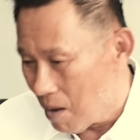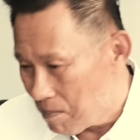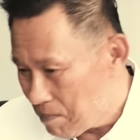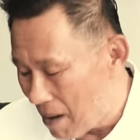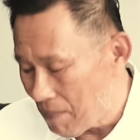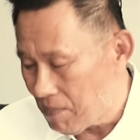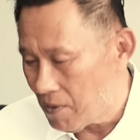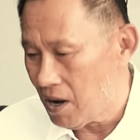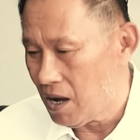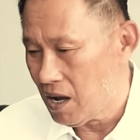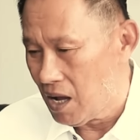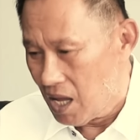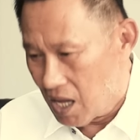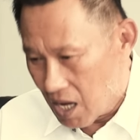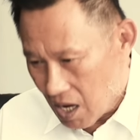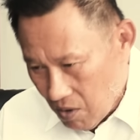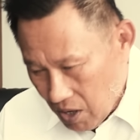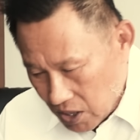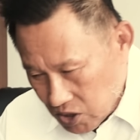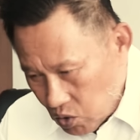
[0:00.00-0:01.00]
พอปั๊บก็
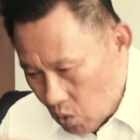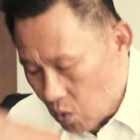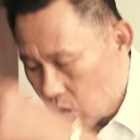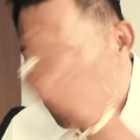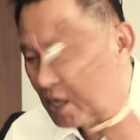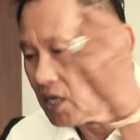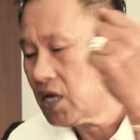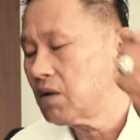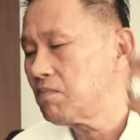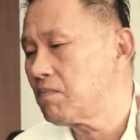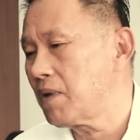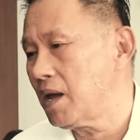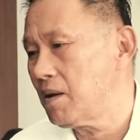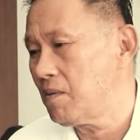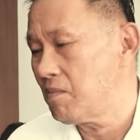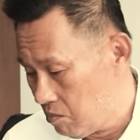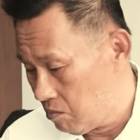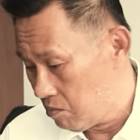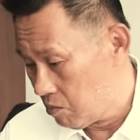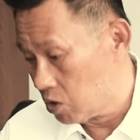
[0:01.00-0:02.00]
ก็ว่าจุงกันขึ้นไป
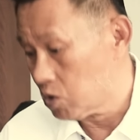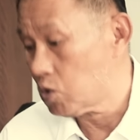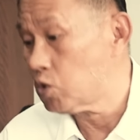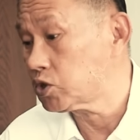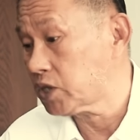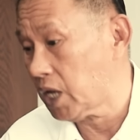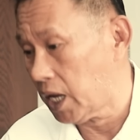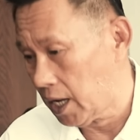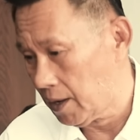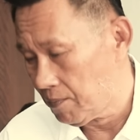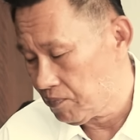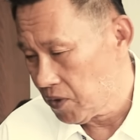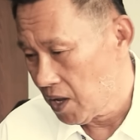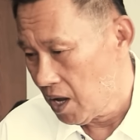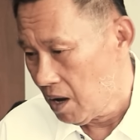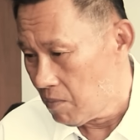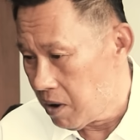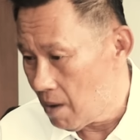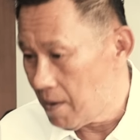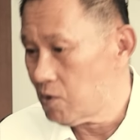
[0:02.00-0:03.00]
บนกุฏิ
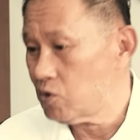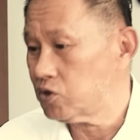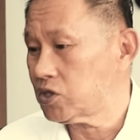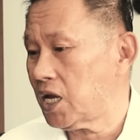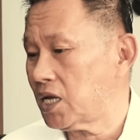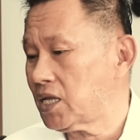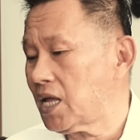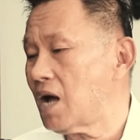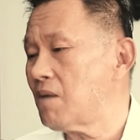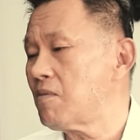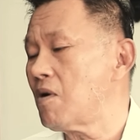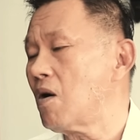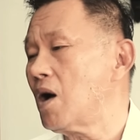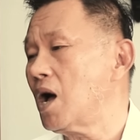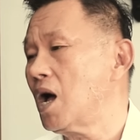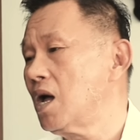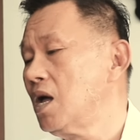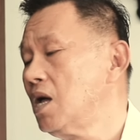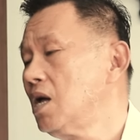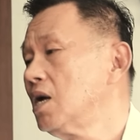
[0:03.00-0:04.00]
พอไปกุฏิท่านก็บอก
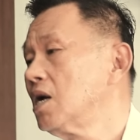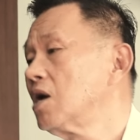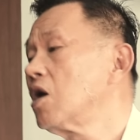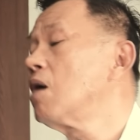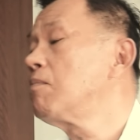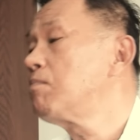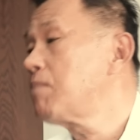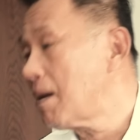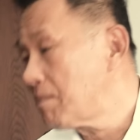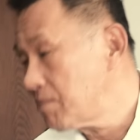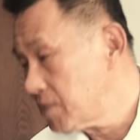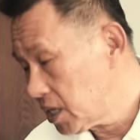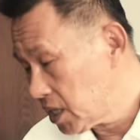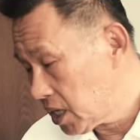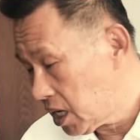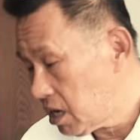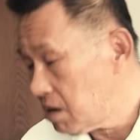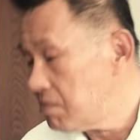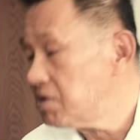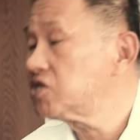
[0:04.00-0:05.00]
ว่ารอแป๊บนึง
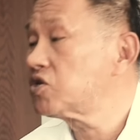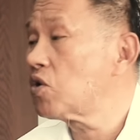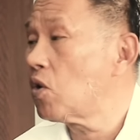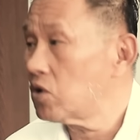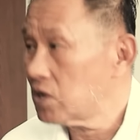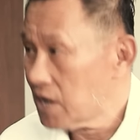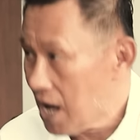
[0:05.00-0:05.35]
เดี๋ยวจะไปส่ง